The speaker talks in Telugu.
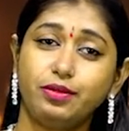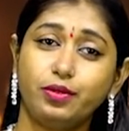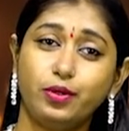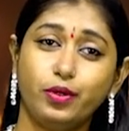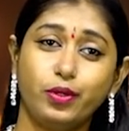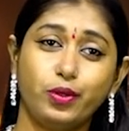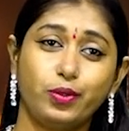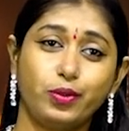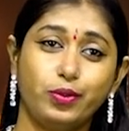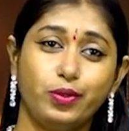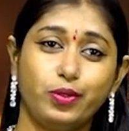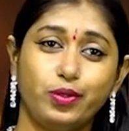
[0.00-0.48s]

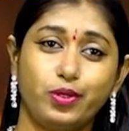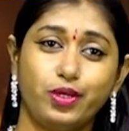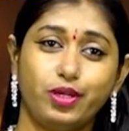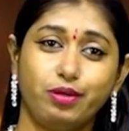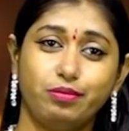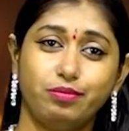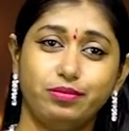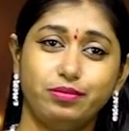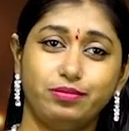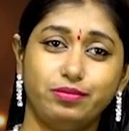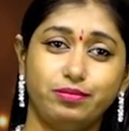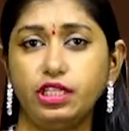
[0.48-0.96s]

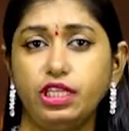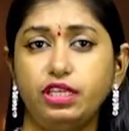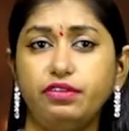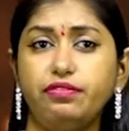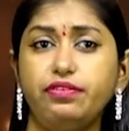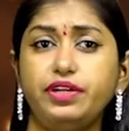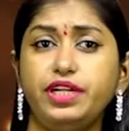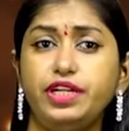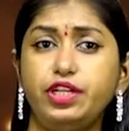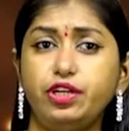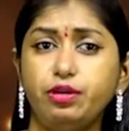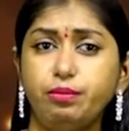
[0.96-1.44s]
కోరుకుంటున్నాం ఈ
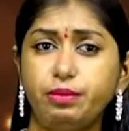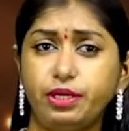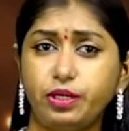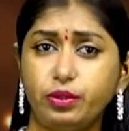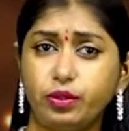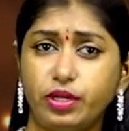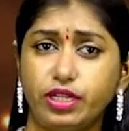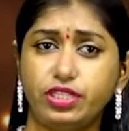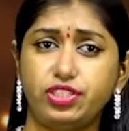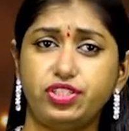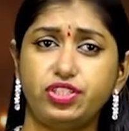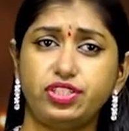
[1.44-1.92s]
వీడియో
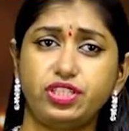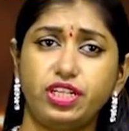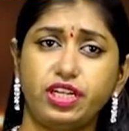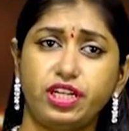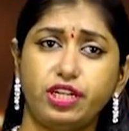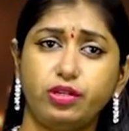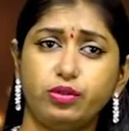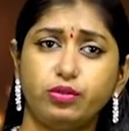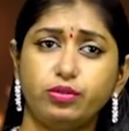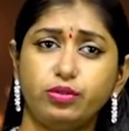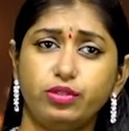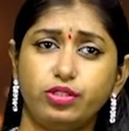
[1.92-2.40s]
మీకు
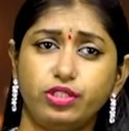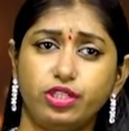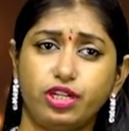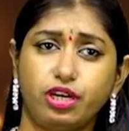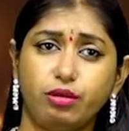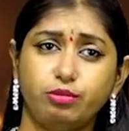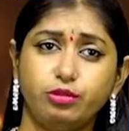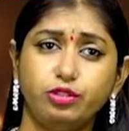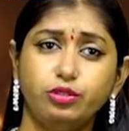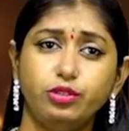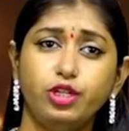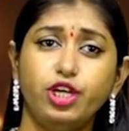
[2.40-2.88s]
నచ్చిందని
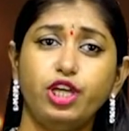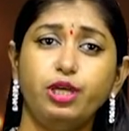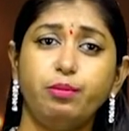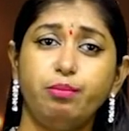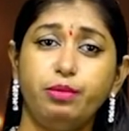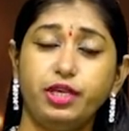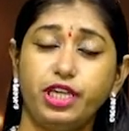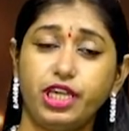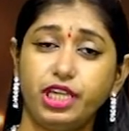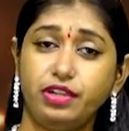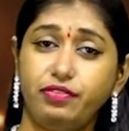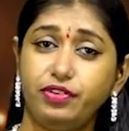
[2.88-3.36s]
అనుకుంటున్నాము
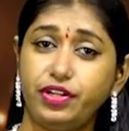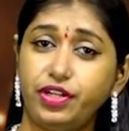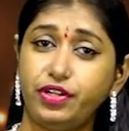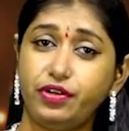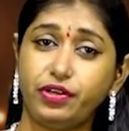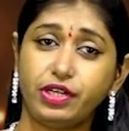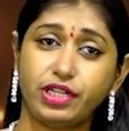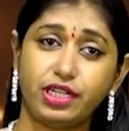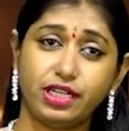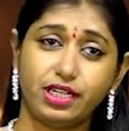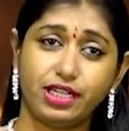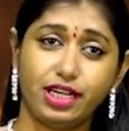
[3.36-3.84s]
మీకు ఈ
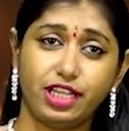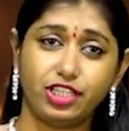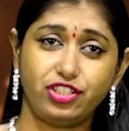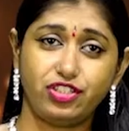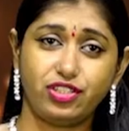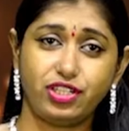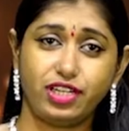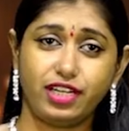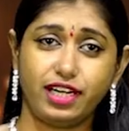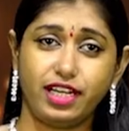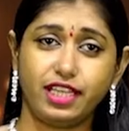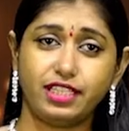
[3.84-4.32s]
వీడియో కనుక
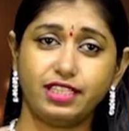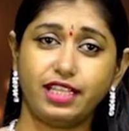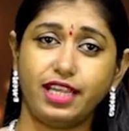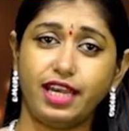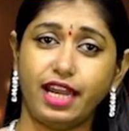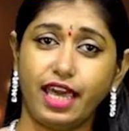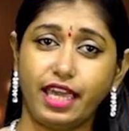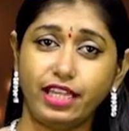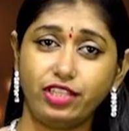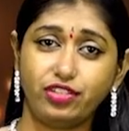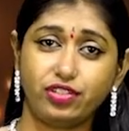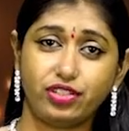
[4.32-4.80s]
నచ్చినట్లయితే
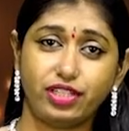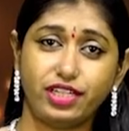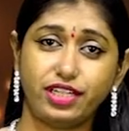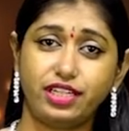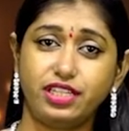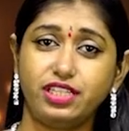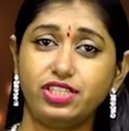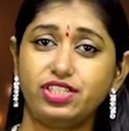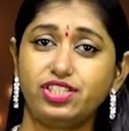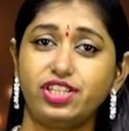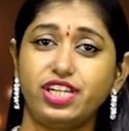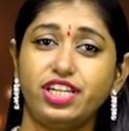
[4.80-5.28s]
లైక్
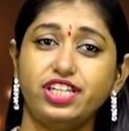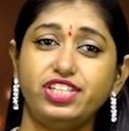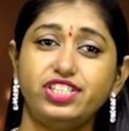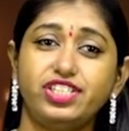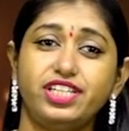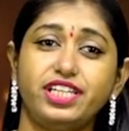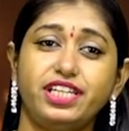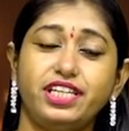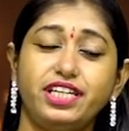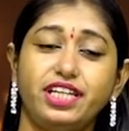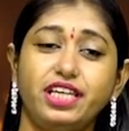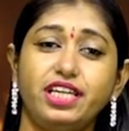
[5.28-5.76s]
చేయండి షేర్
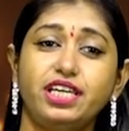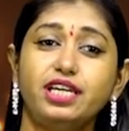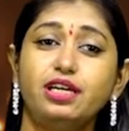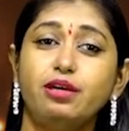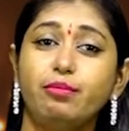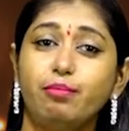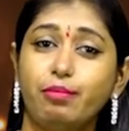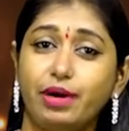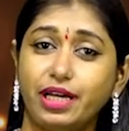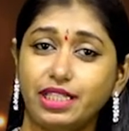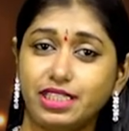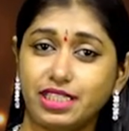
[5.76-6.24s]
చేయండి
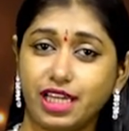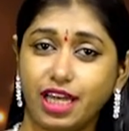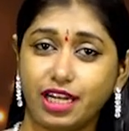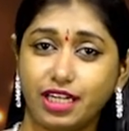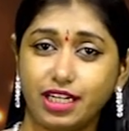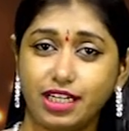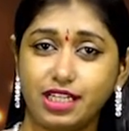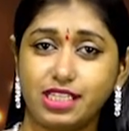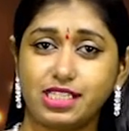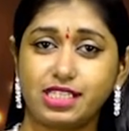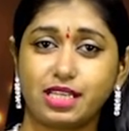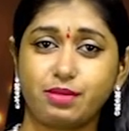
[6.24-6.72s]
మా
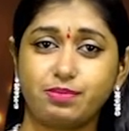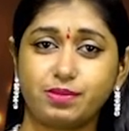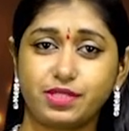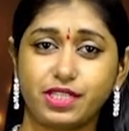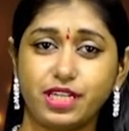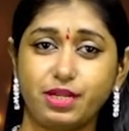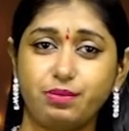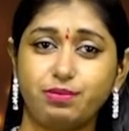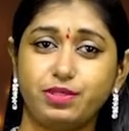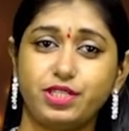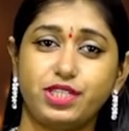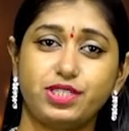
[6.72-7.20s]
ఛానల్ని
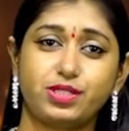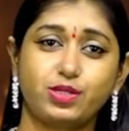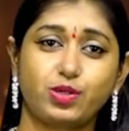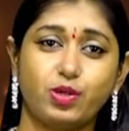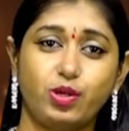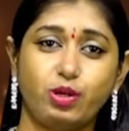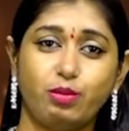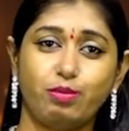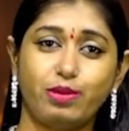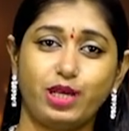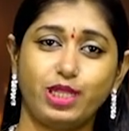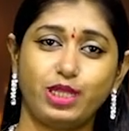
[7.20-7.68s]
సబ్స్క్రైబ్
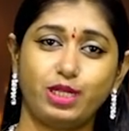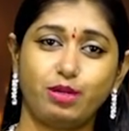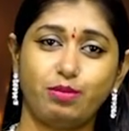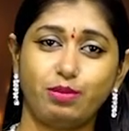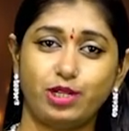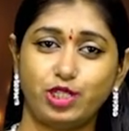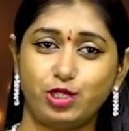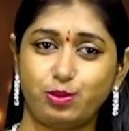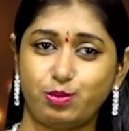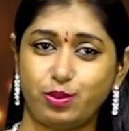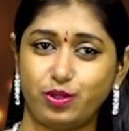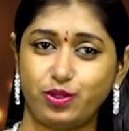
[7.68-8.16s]
చేసుకోవడం మాత్రం
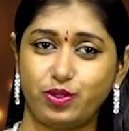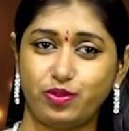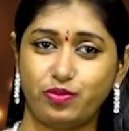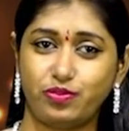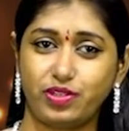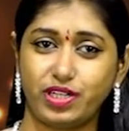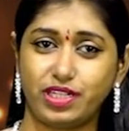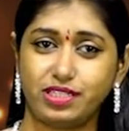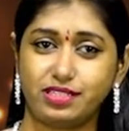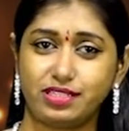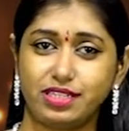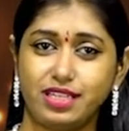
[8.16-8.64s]
మర్చిపోవద్దు
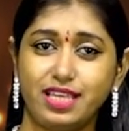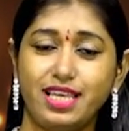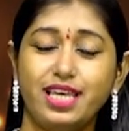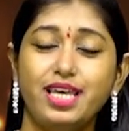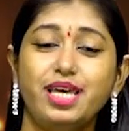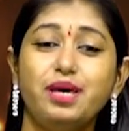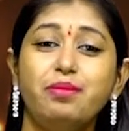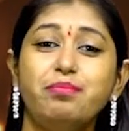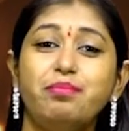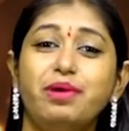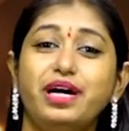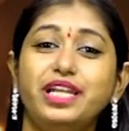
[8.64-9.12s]
ఫ్రెండ్స్
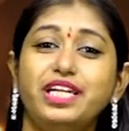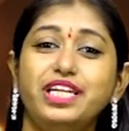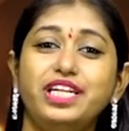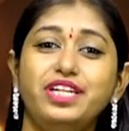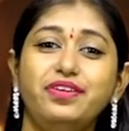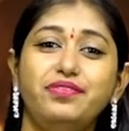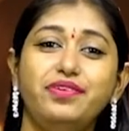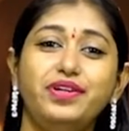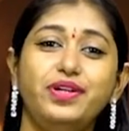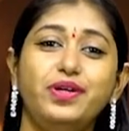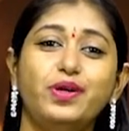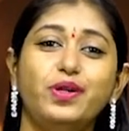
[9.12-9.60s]

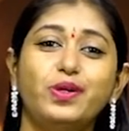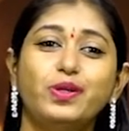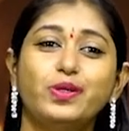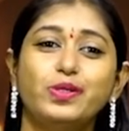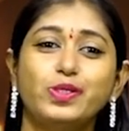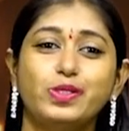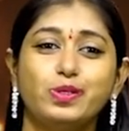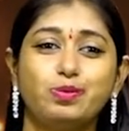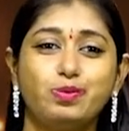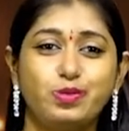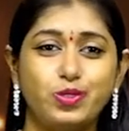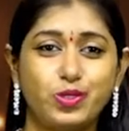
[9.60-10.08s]
మరిన్ని వీడియోల
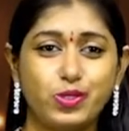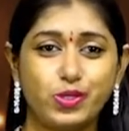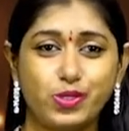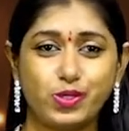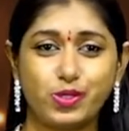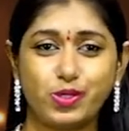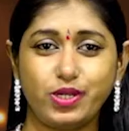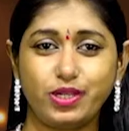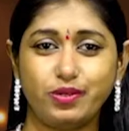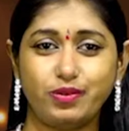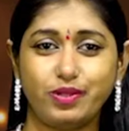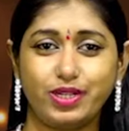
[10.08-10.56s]
కోసం
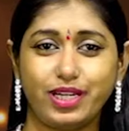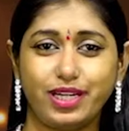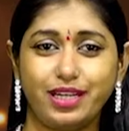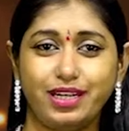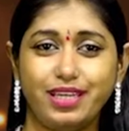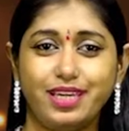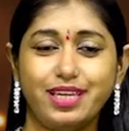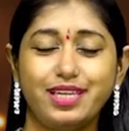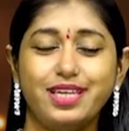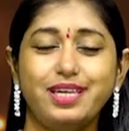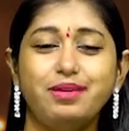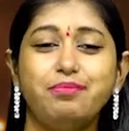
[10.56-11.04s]
చూస్తూనే
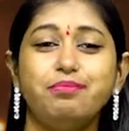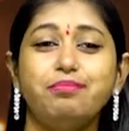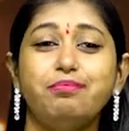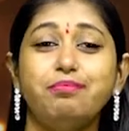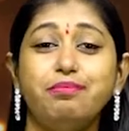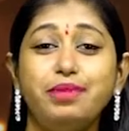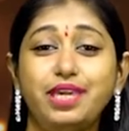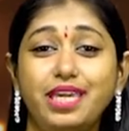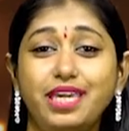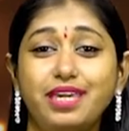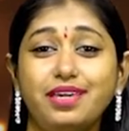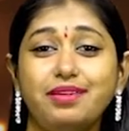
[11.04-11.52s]
ఉండండి
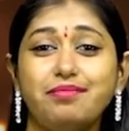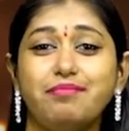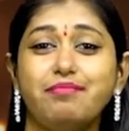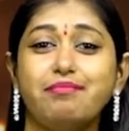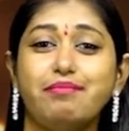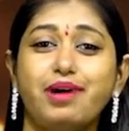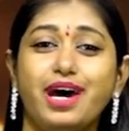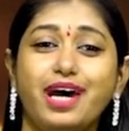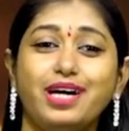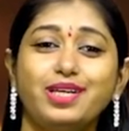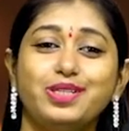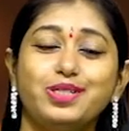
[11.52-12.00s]
మీ
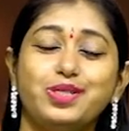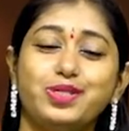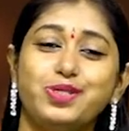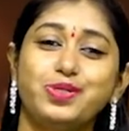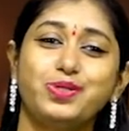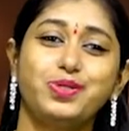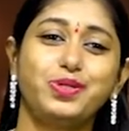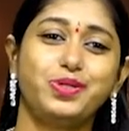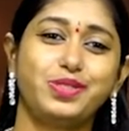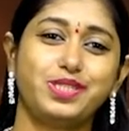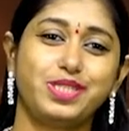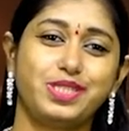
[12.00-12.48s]
మా
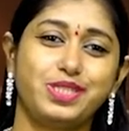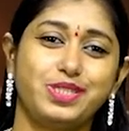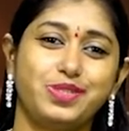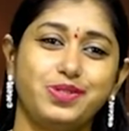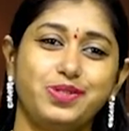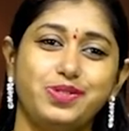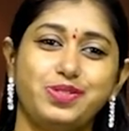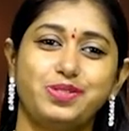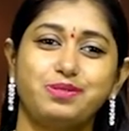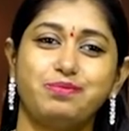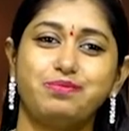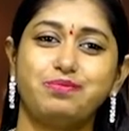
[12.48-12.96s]
స్టూడియో సిక్స్
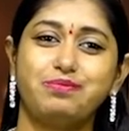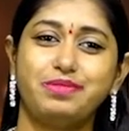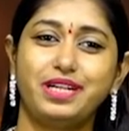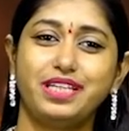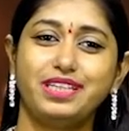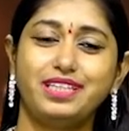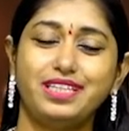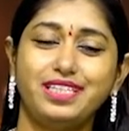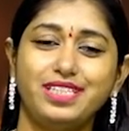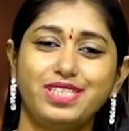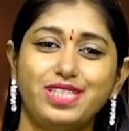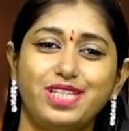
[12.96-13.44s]
న్యూస్
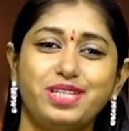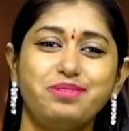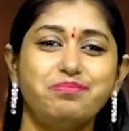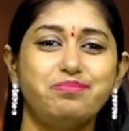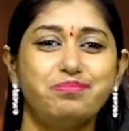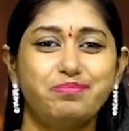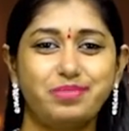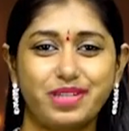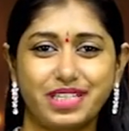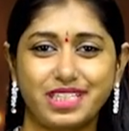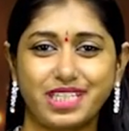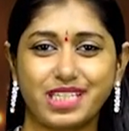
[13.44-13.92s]
ప్రతిక్షణ
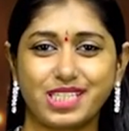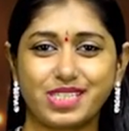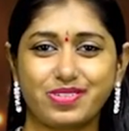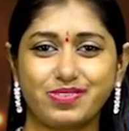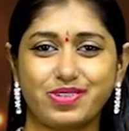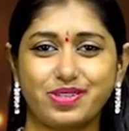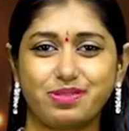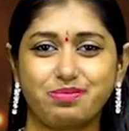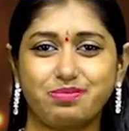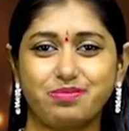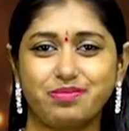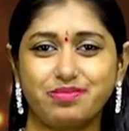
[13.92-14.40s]

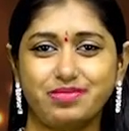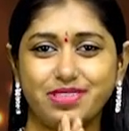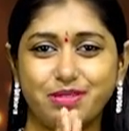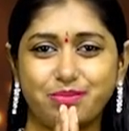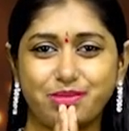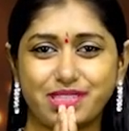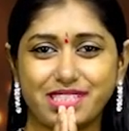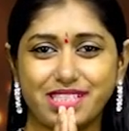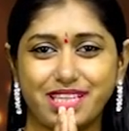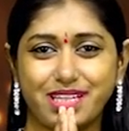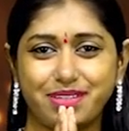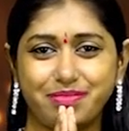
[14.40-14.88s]
ప్రజాస్వరం
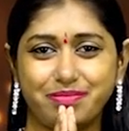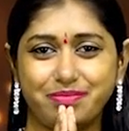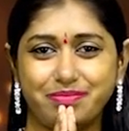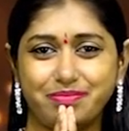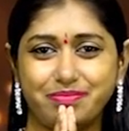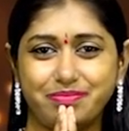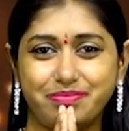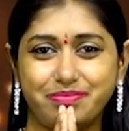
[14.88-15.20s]
నమస్కారం